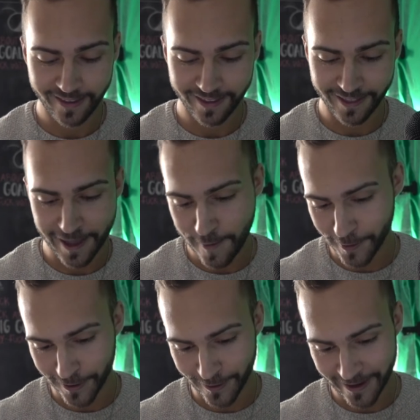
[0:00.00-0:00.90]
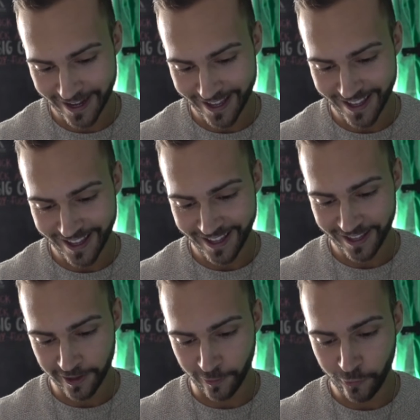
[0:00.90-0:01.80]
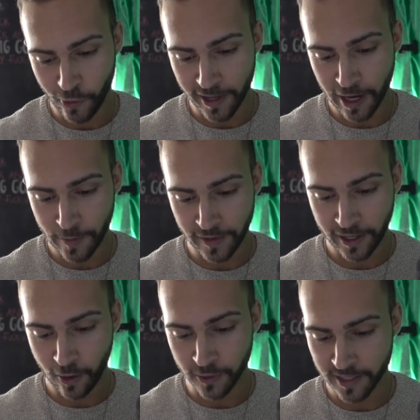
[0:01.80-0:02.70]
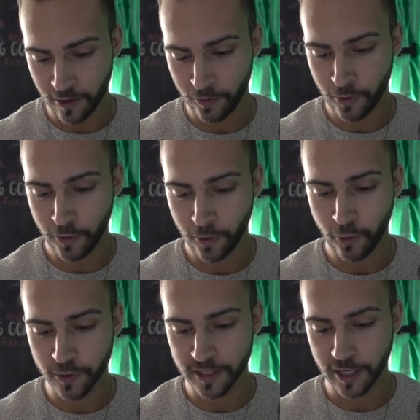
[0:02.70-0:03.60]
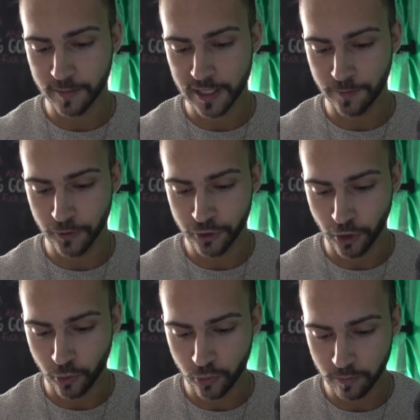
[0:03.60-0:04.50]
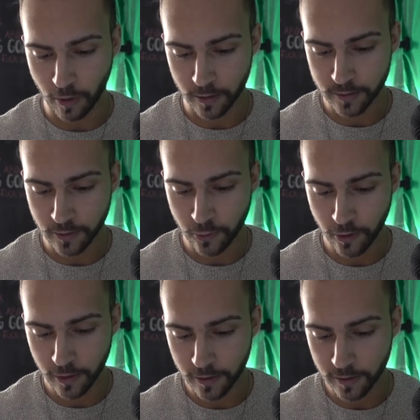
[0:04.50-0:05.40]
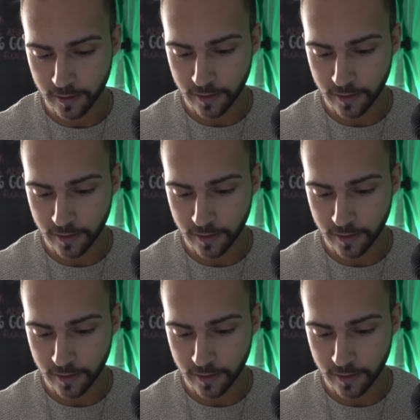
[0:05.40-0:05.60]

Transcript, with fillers: C'est n'importe quoi. Donc, vous voyez, on peut venir grossir, on grossir un petit peu ce coup. Bon, ce coup-là, -là,